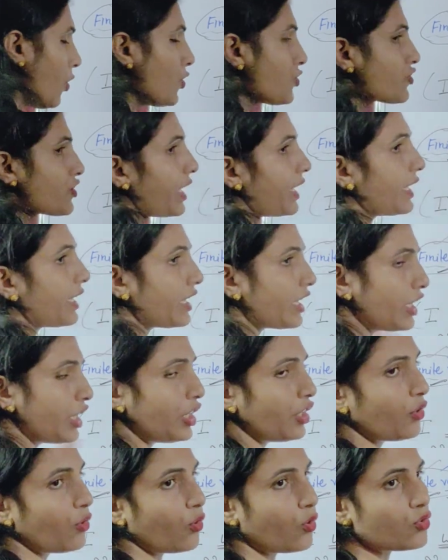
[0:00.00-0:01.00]
हो चाहे
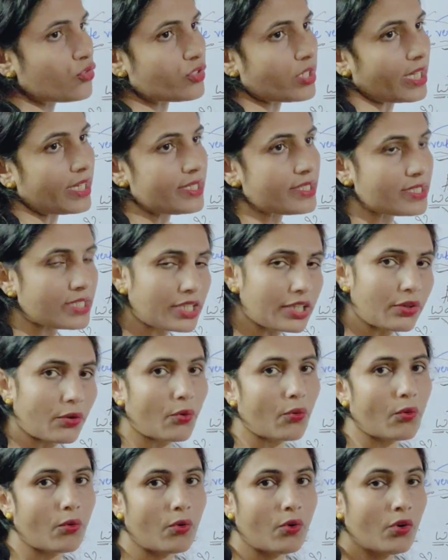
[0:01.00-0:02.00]
ही हो चाहे सी
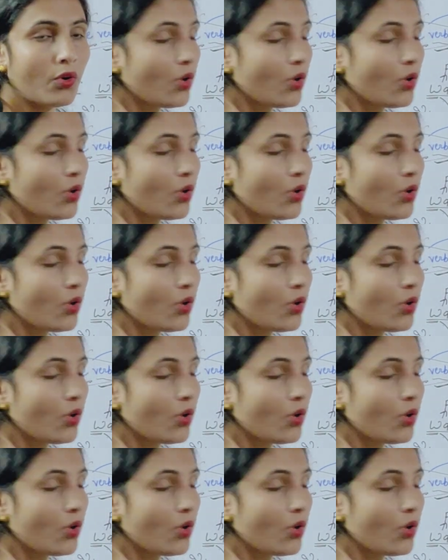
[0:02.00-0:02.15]
हो